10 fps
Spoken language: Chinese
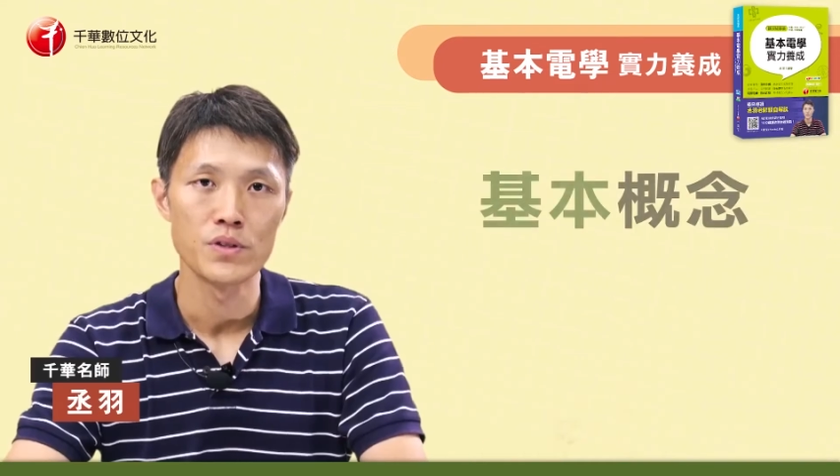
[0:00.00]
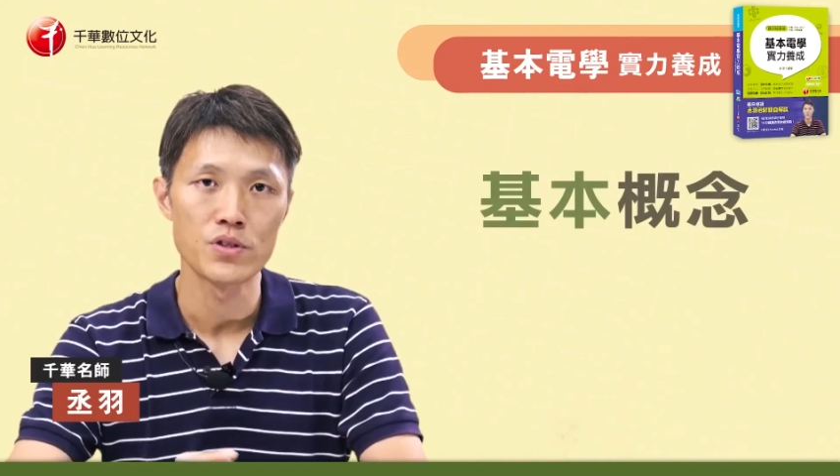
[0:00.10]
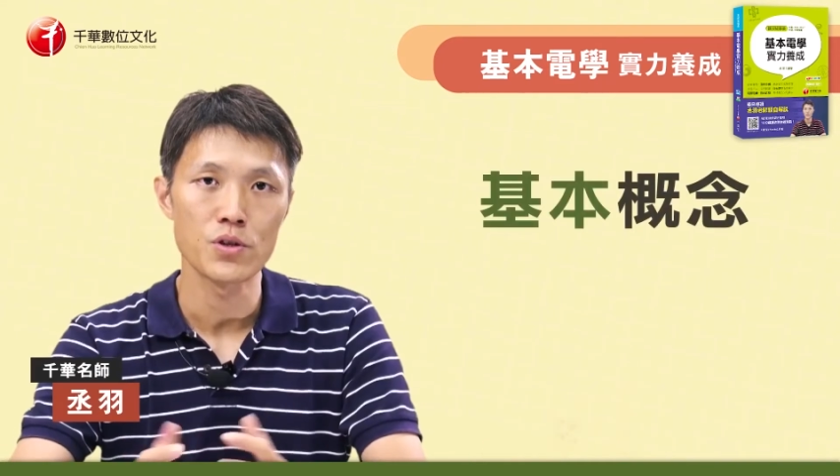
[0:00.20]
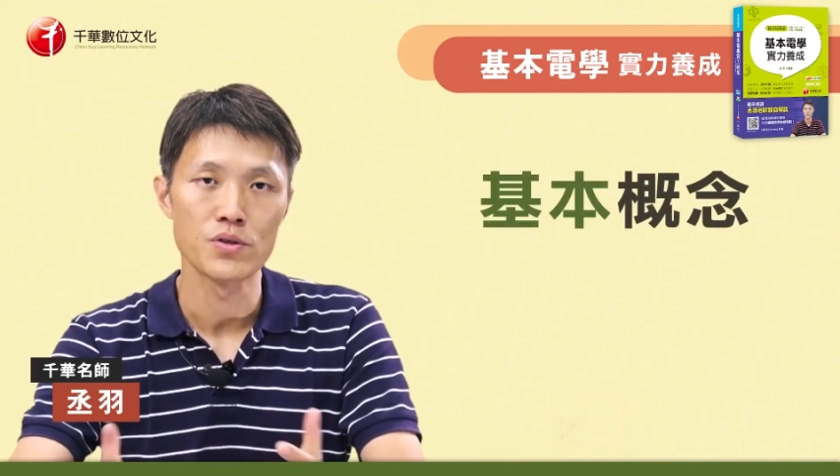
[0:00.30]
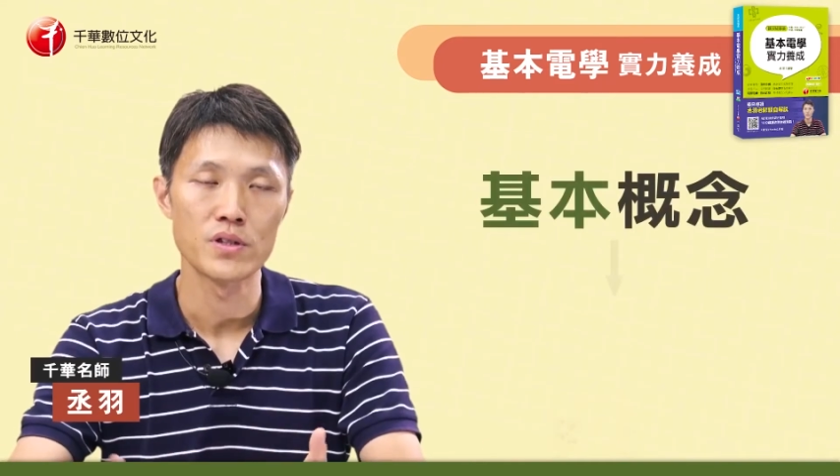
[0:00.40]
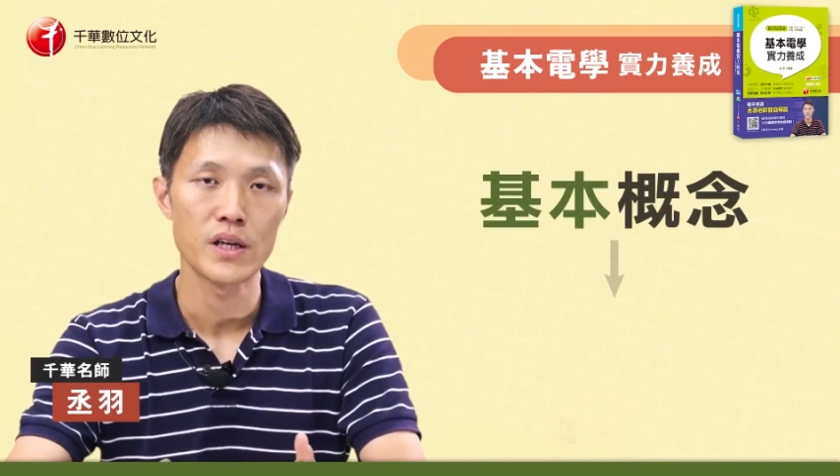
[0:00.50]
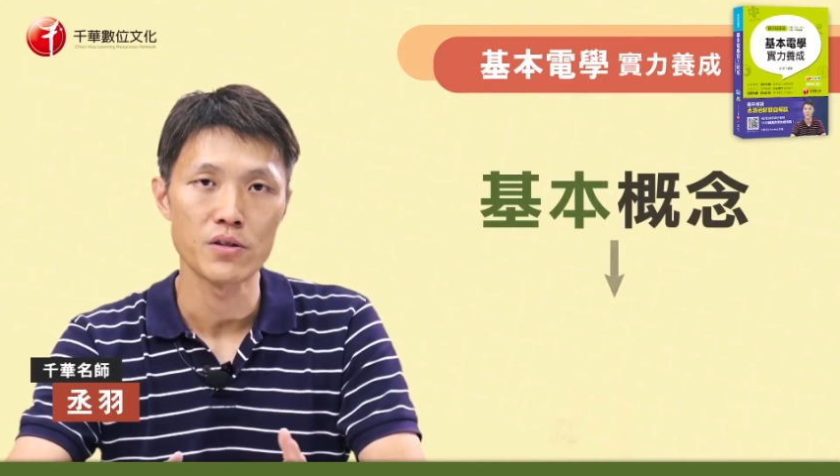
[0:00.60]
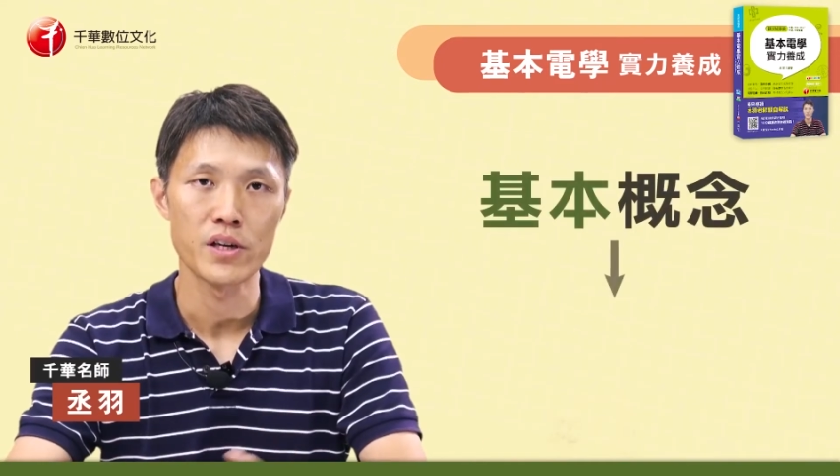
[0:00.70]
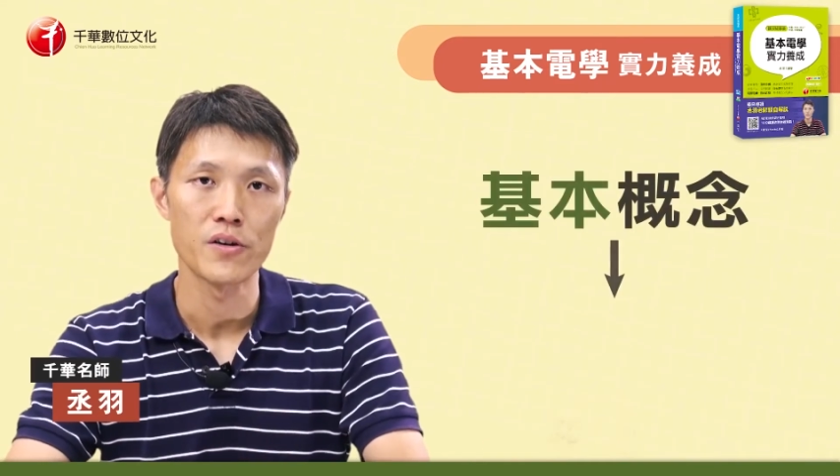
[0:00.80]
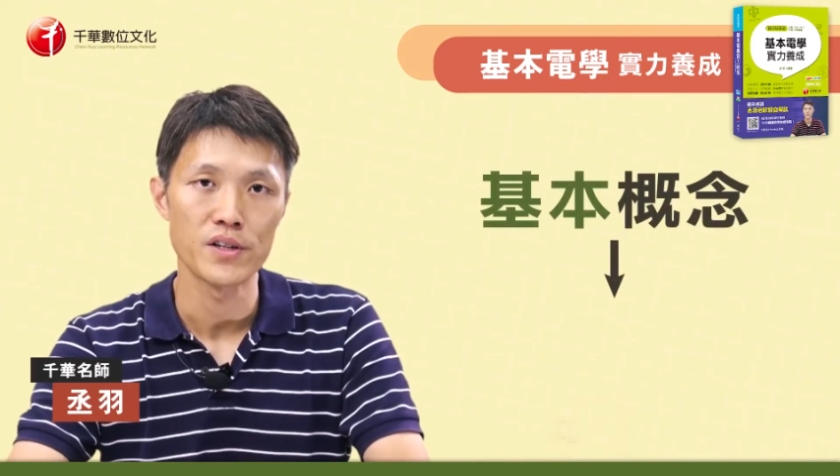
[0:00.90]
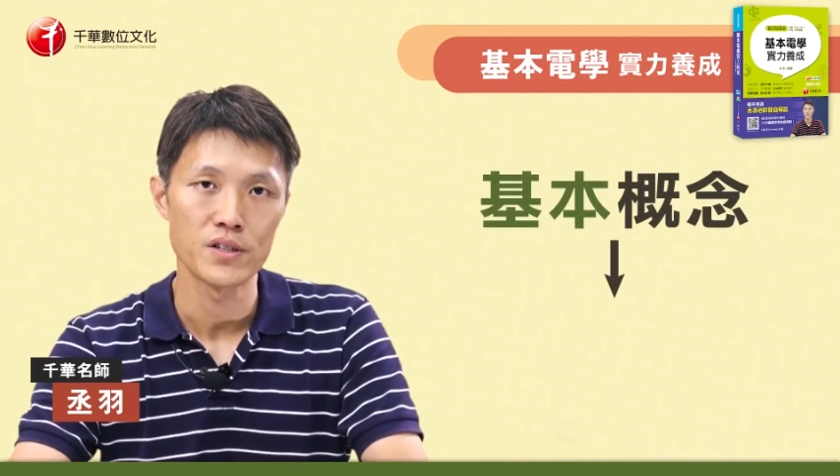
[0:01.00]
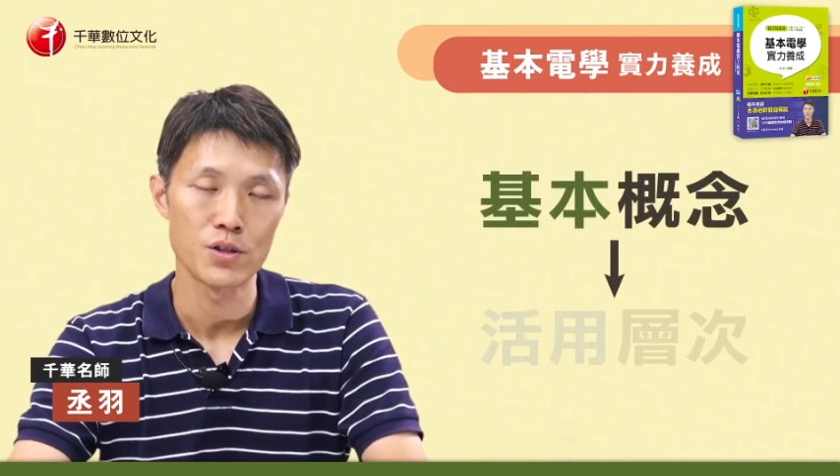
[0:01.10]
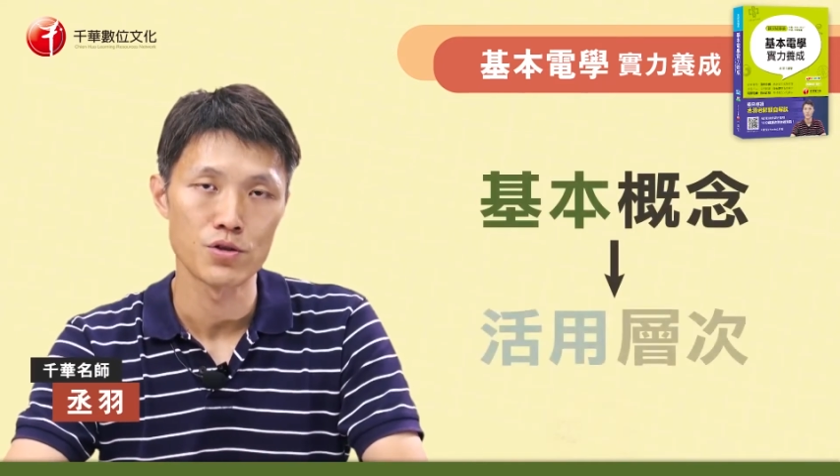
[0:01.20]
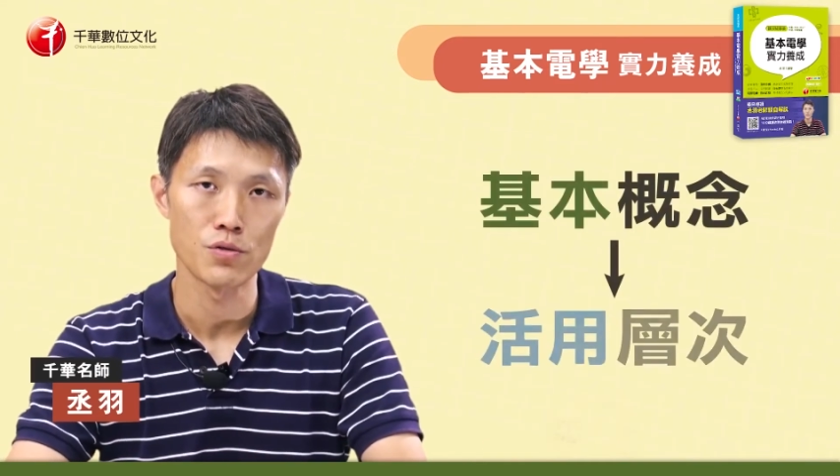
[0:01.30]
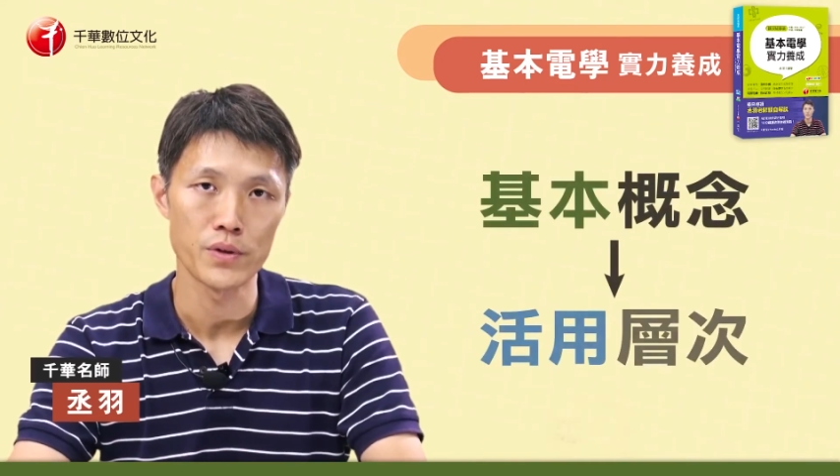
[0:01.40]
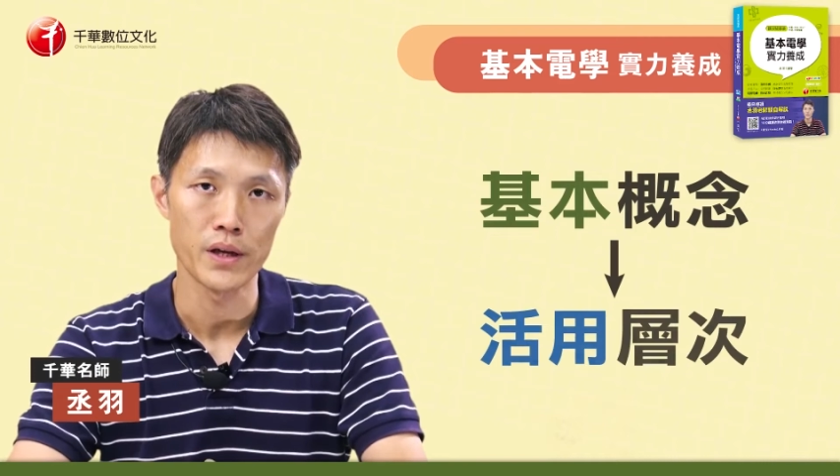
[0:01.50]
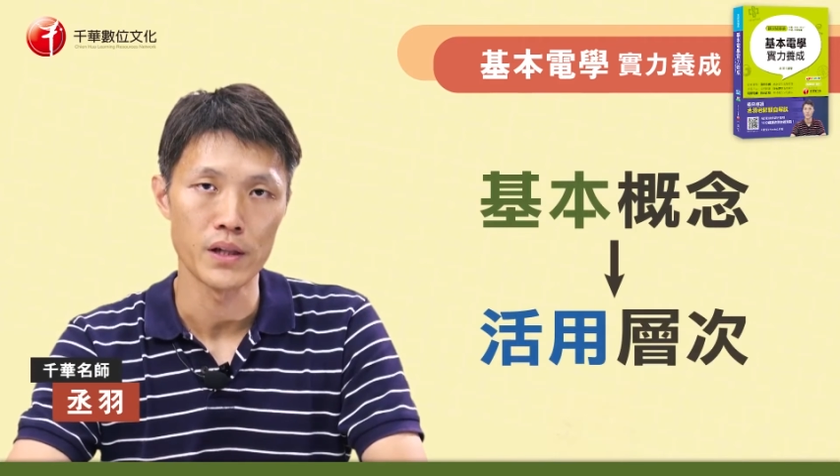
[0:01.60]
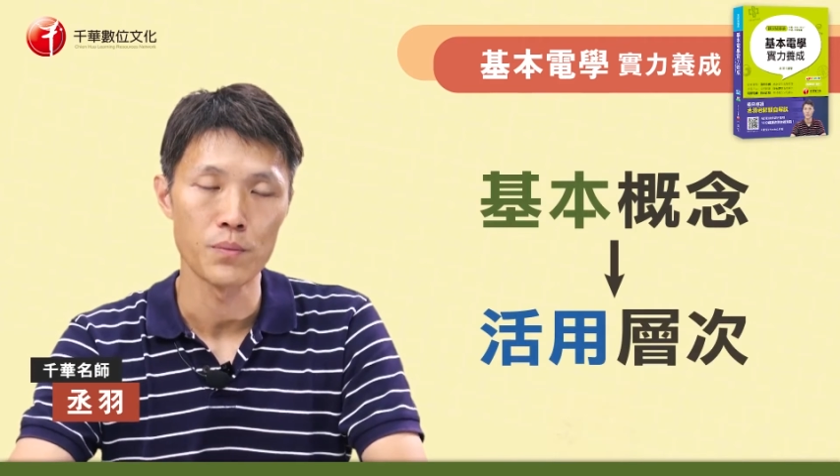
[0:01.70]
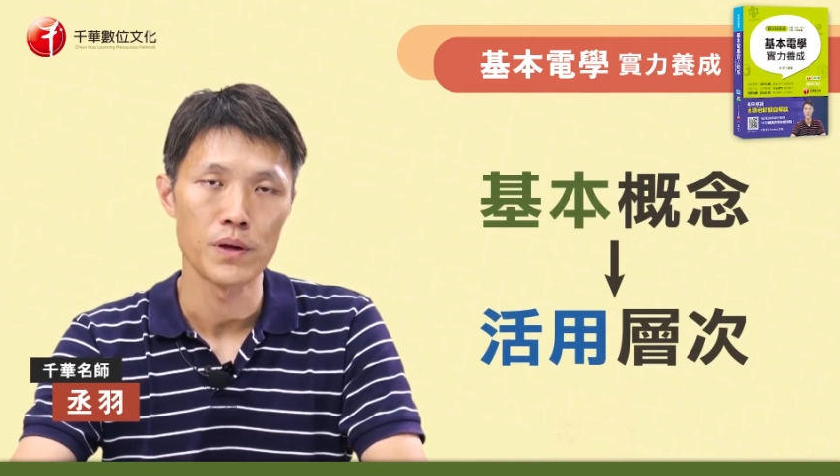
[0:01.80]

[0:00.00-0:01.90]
你们只有知道条列式的重点，